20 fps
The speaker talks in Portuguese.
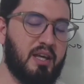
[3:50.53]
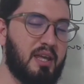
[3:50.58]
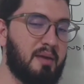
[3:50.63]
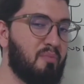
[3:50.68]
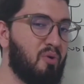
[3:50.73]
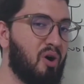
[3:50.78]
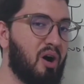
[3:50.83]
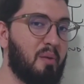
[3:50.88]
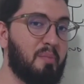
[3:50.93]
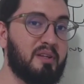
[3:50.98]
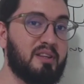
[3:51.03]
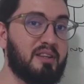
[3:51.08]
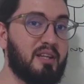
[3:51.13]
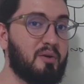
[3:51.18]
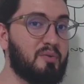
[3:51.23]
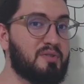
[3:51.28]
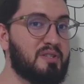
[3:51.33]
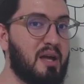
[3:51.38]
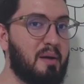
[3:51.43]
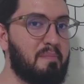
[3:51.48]
E Muhammad
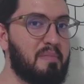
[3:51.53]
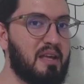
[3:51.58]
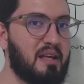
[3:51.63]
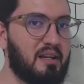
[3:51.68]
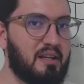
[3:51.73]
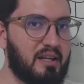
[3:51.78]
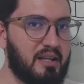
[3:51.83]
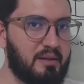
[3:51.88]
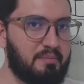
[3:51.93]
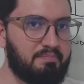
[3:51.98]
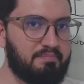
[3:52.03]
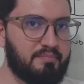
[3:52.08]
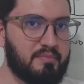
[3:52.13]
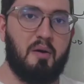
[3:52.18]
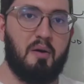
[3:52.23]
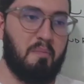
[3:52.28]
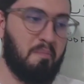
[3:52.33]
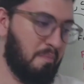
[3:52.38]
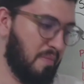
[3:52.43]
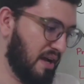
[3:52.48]
não sabia ler.
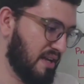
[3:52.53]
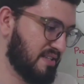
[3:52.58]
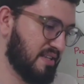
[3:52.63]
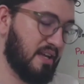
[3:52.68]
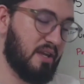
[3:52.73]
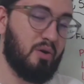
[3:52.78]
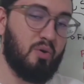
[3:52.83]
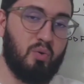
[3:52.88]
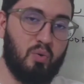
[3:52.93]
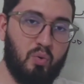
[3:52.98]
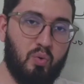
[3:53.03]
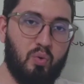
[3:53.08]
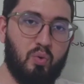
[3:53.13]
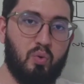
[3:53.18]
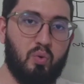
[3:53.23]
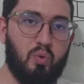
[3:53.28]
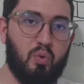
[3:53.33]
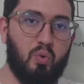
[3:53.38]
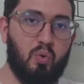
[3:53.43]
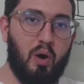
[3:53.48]
Mas aí
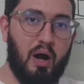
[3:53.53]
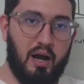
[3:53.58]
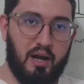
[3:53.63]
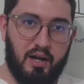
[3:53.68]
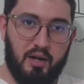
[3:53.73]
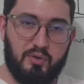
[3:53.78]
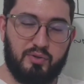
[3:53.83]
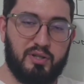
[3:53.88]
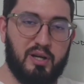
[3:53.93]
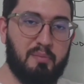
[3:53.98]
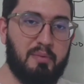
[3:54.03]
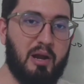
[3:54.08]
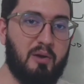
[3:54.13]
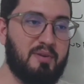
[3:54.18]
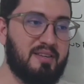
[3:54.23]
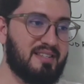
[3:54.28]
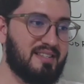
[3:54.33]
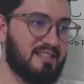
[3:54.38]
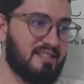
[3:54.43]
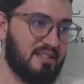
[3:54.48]
o, o arcanjo
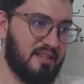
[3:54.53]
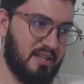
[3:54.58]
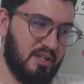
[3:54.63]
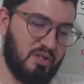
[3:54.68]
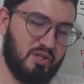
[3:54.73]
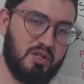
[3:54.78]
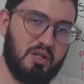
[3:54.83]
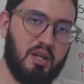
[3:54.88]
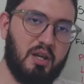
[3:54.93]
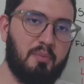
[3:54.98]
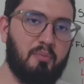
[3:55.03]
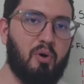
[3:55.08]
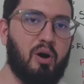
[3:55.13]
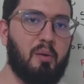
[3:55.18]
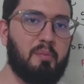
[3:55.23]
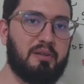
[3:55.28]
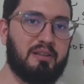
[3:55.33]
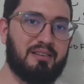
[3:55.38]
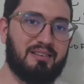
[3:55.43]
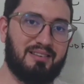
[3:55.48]
Gabriel insiste que
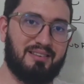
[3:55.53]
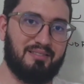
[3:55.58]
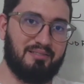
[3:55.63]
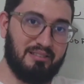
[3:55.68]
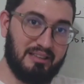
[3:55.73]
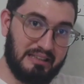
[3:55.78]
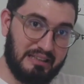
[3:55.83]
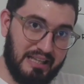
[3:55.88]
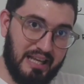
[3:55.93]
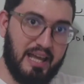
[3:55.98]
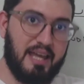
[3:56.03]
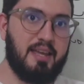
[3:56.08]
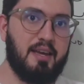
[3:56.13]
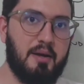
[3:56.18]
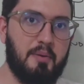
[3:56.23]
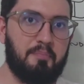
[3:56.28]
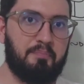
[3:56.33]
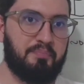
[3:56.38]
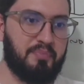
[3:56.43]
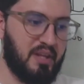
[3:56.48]
Mohammed
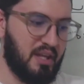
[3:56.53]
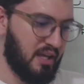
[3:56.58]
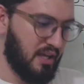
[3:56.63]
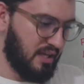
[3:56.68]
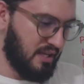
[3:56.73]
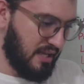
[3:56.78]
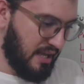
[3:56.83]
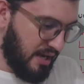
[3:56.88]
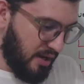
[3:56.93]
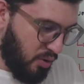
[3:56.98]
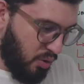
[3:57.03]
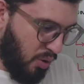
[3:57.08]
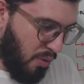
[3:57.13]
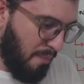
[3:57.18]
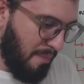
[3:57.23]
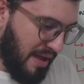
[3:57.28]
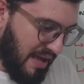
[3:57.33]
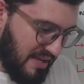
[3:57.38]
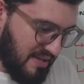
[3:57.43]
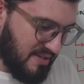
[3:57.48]
leia e ele
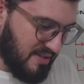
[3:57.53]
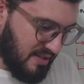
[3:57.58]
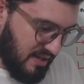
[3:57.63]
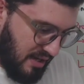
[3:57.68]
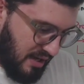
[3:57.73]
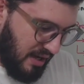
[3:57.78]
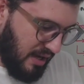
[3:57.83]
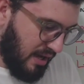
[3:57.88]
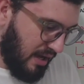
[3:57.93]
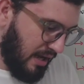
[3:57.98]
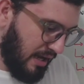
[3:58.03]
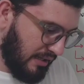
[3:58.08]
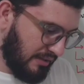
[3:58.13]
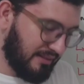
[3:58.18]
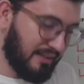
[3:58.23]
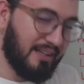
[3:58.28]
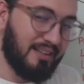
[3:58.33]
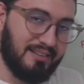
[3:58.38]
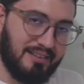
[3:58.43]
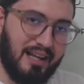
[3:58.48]
começa a
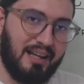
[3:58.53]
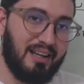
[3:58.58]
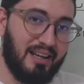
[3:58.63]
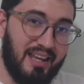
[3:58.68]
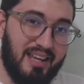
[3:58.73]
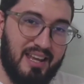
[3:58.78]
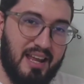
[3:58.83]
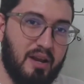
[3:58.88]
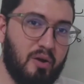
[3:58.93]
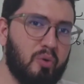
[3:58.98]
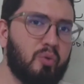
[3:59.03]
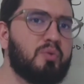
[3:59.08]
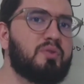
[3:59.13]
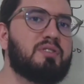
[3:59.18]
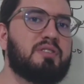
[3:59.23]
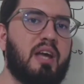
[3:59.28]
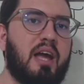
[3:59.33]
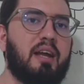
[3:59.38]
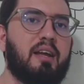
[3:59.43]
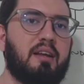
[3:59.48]
tentar ler e ele
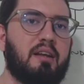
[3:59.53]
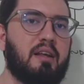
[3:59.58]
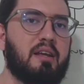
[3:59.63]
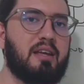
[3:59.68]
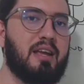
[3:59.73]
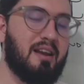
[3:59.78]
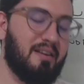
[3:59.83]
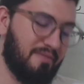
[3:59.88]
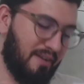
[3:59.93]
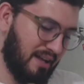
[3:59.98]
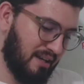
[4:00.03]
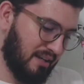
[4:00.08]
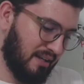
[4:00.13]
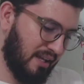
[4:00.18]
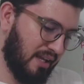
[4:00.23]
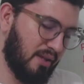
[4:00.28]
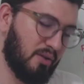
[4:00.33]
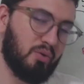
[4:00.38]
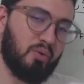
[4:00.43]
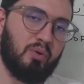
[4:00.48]
consegue ler. Ele vai
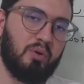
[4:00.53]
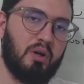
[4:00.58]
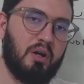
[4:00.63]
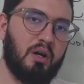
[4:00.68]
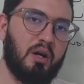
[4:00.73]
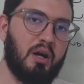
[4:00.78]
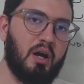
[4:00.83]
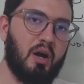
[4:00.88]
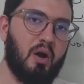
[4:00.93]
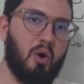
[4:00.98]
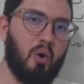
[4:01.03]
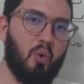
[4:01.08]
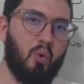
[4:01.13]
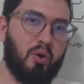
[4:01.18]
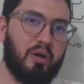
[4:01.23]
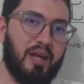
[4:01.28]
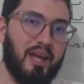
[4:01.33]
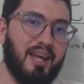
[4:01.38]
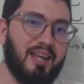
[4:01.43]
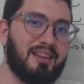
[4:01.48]
lendo
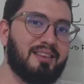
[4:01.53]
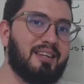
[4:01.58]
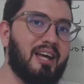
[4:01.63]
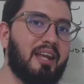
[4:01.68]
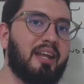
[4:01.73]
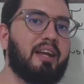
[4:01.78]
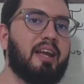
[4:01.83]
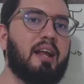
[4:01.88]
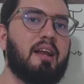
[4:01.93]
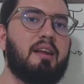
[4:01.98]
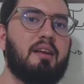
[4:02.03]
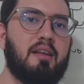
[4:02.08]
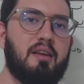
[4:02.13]
o que está naquele